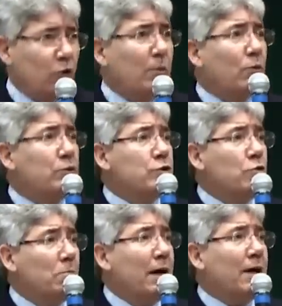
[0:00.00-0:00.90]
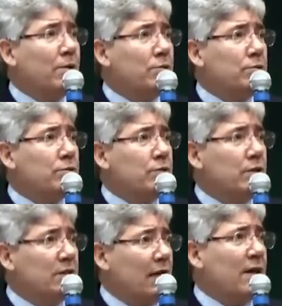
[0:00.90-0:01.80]
Toma contigo Marcos
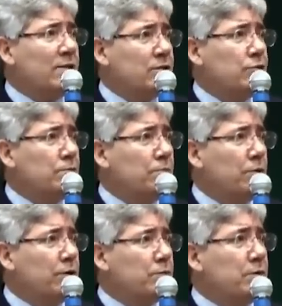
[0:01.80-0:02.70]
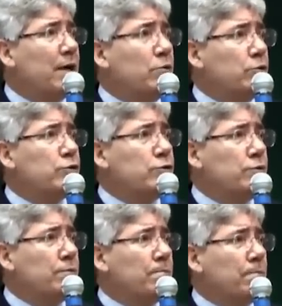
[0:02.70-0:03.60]
e traze-o, pois me é
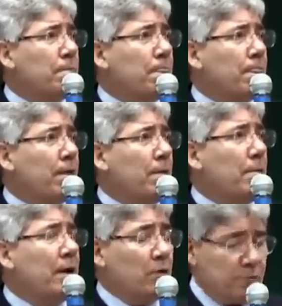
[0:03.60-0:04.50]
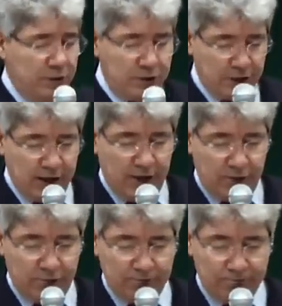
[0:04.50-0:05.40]
útil para o
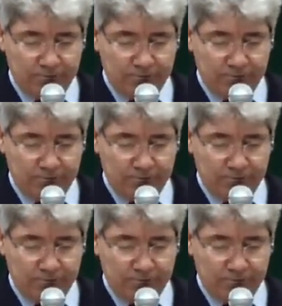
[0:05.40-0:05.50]
ministério.